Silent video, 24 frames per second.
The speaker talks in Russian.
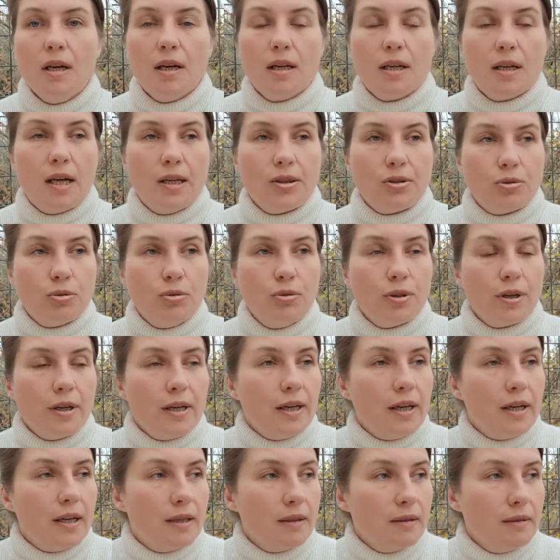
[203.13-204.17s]

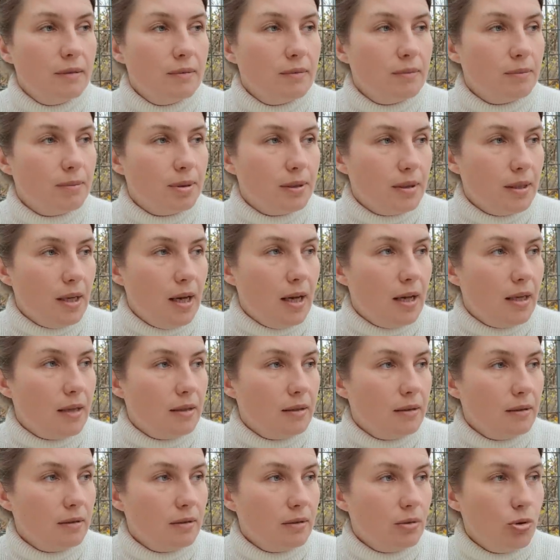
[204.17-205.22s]
которая
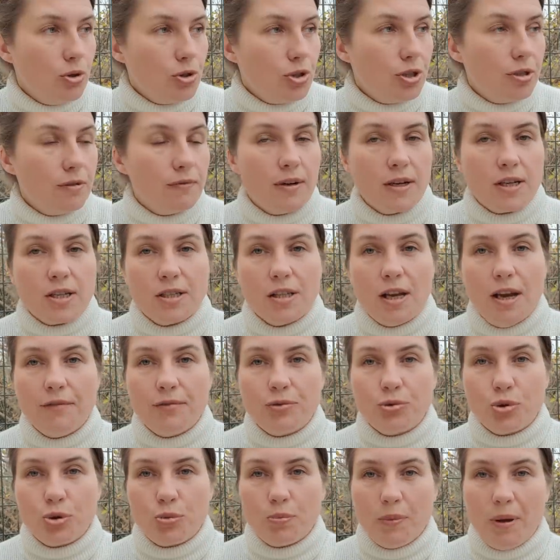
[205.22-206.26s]
была очень важна в
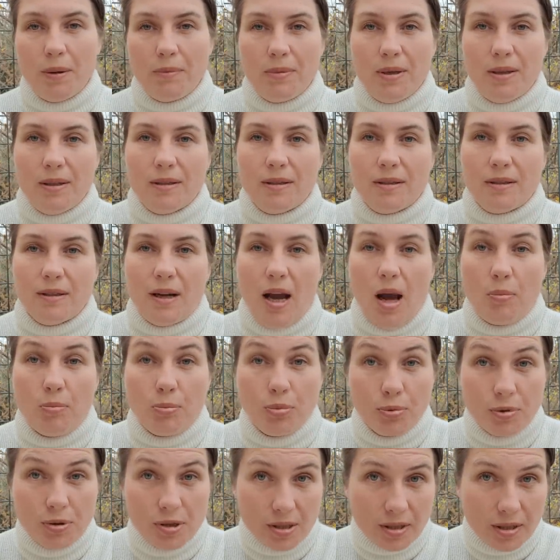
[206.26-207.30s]
тот момент
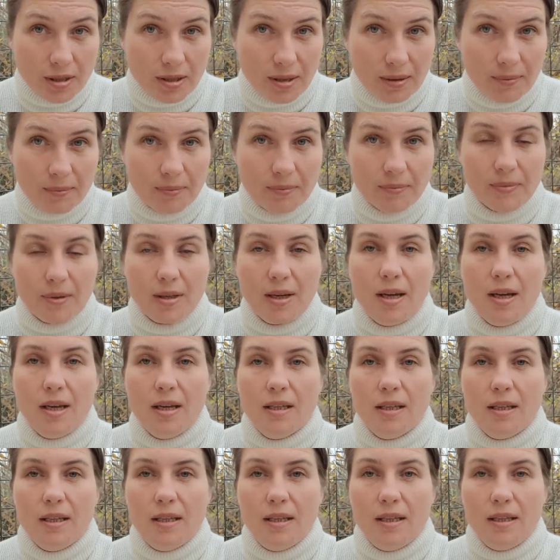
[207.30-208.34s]
апостолам
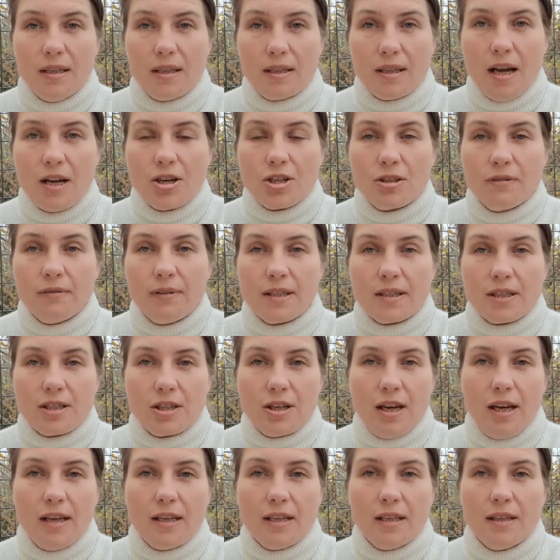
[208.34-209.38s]
и также
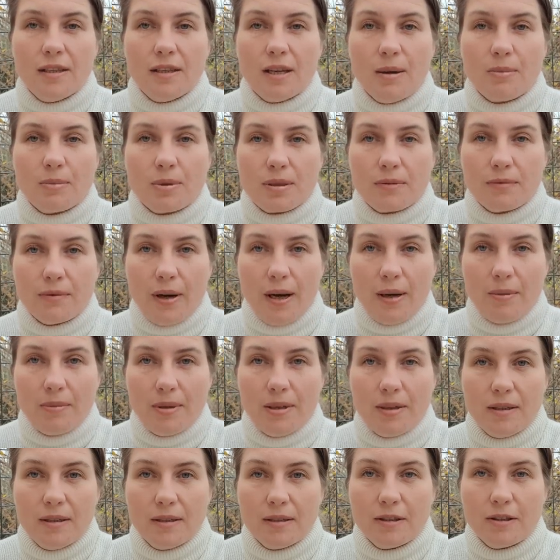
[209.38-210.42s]
важна и нам с
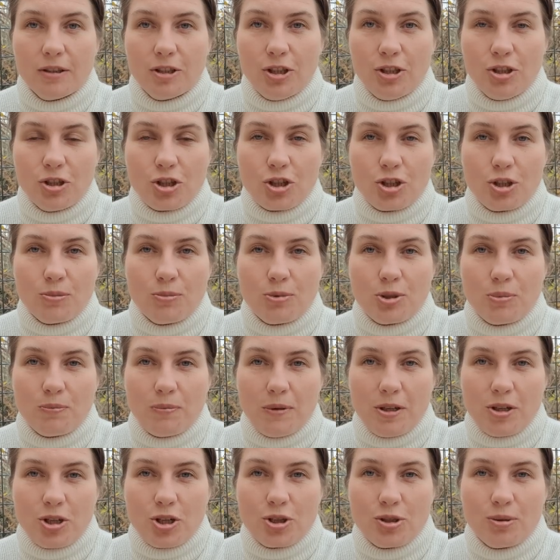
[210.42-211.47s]
вами, нынешним,
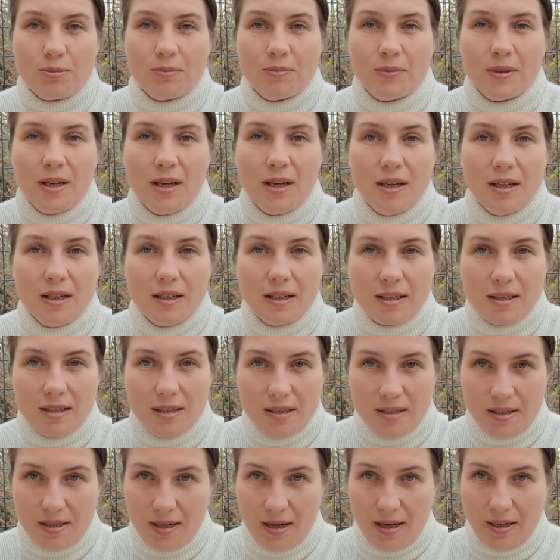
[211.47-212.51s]
теперешним
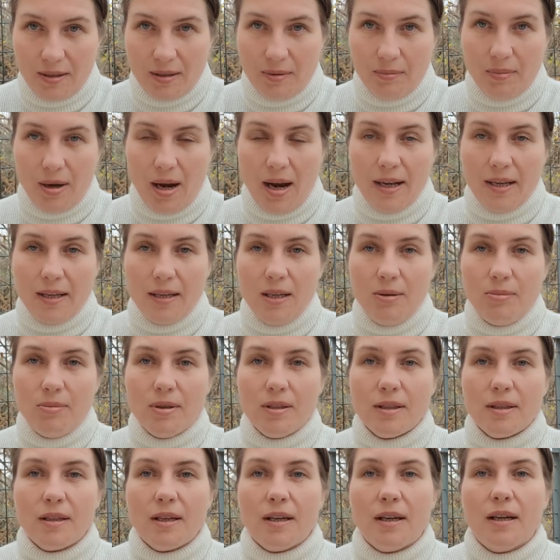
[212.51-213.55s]
христианам, а
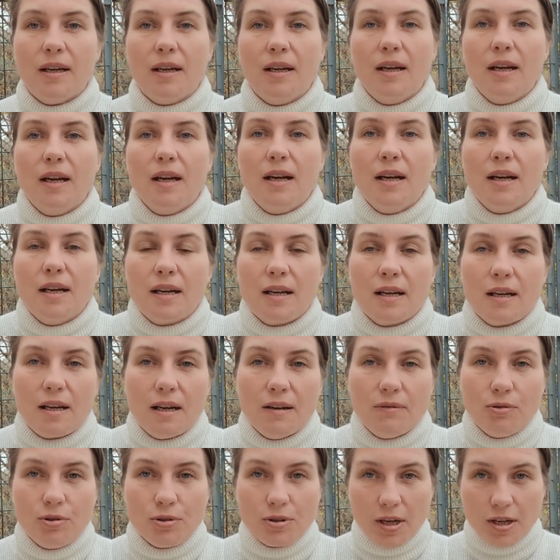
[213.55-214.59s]
именно –
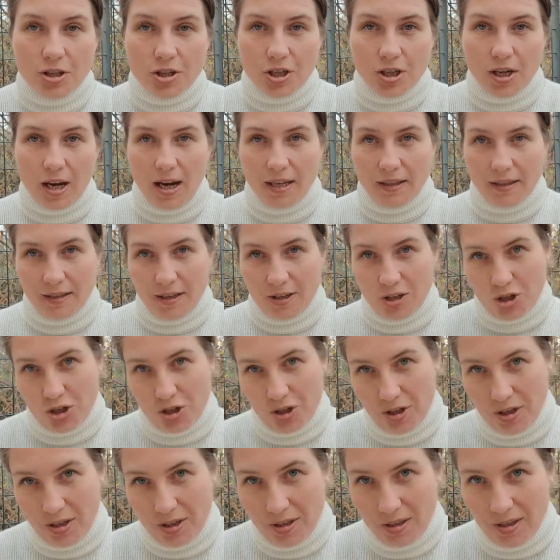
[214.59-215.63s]
каково наше
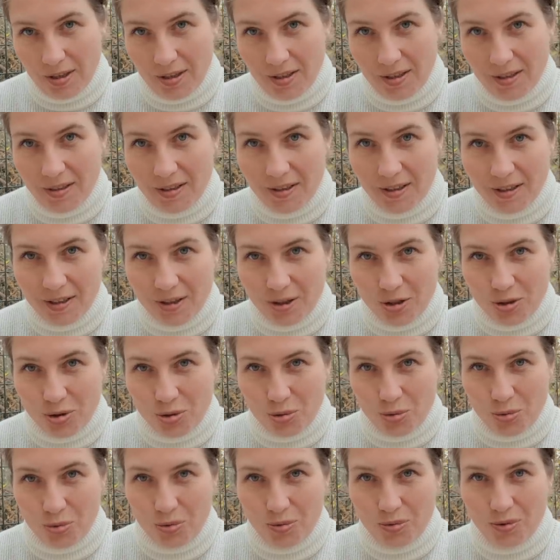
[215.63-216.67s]
отношение ко
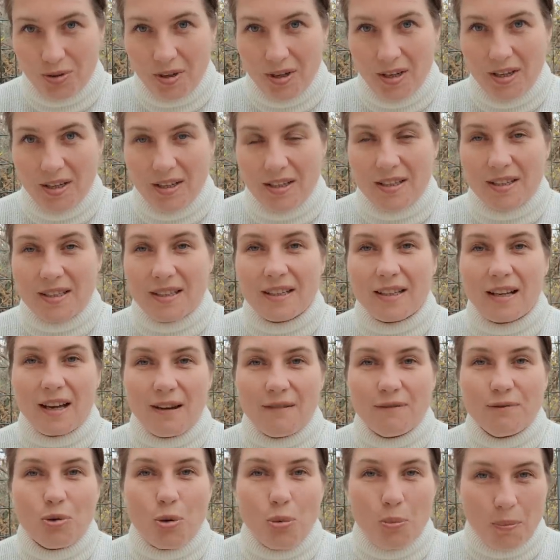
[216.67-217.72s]
Христу, за
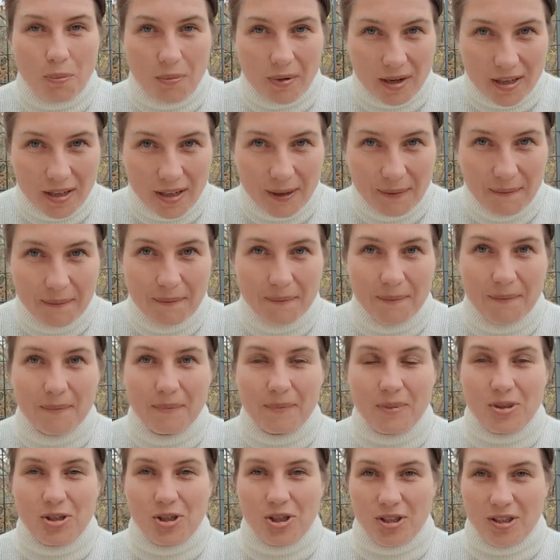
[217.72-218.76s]
кого мы
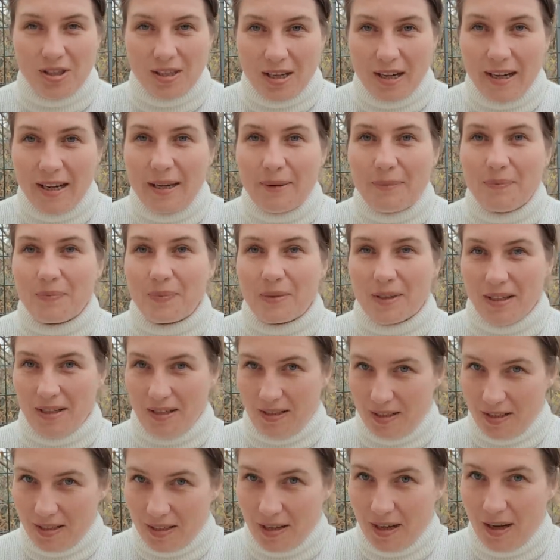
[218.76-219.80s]
почитаем
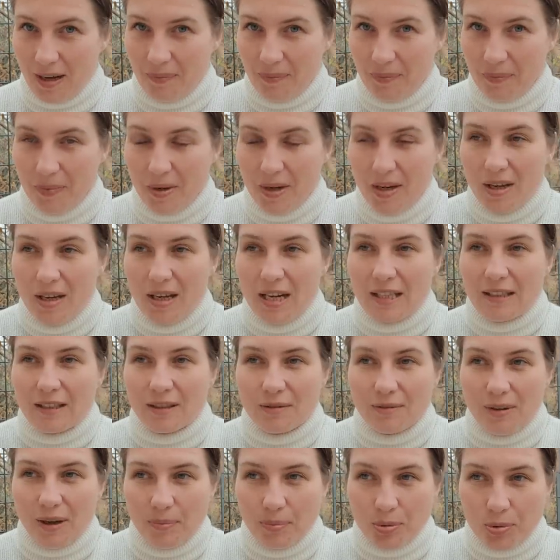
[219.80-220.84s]
Христа. Этот
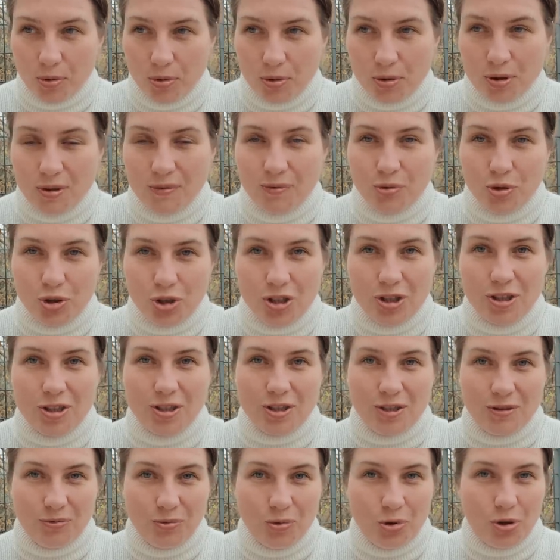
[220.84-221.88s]
вопрос звучит
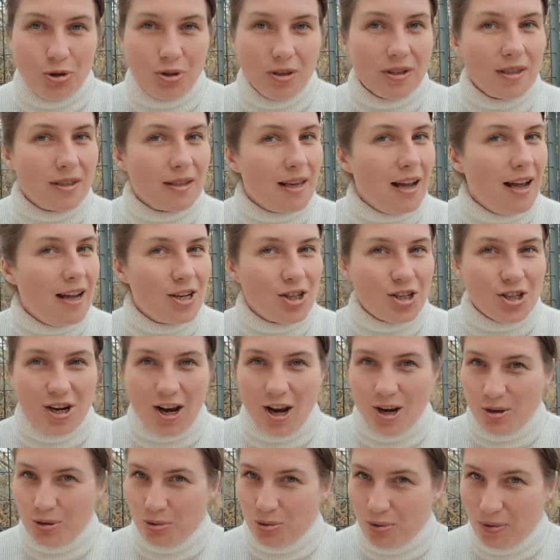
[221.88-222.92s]
сегодня так же
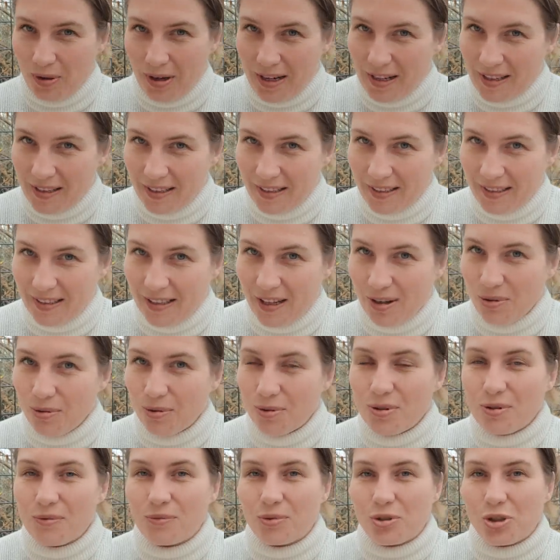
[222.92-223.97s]
актуально, как
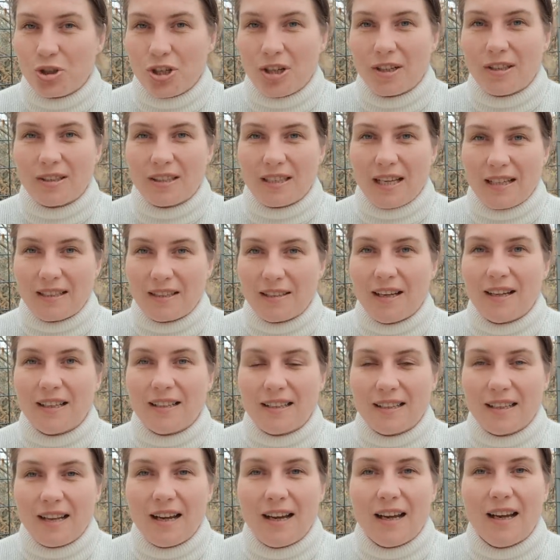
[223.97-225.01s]
он звучал тогда
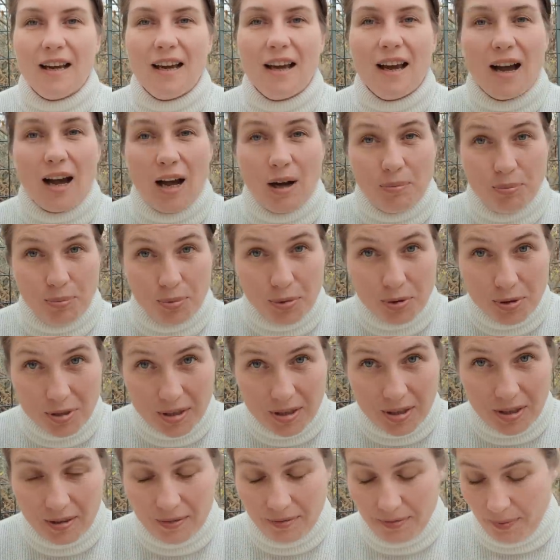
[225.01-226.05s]
для
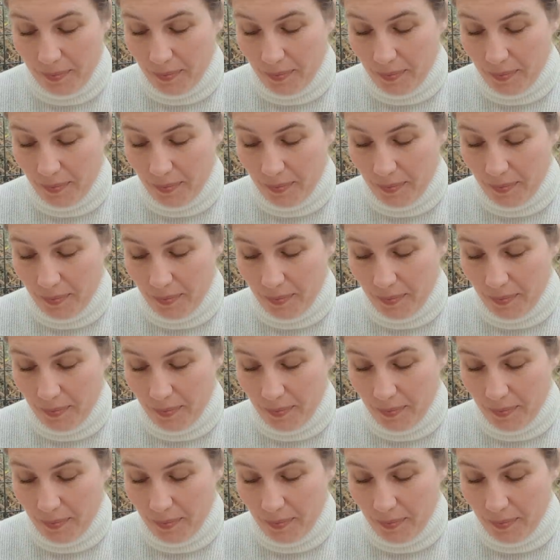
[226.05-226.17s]
апостолов.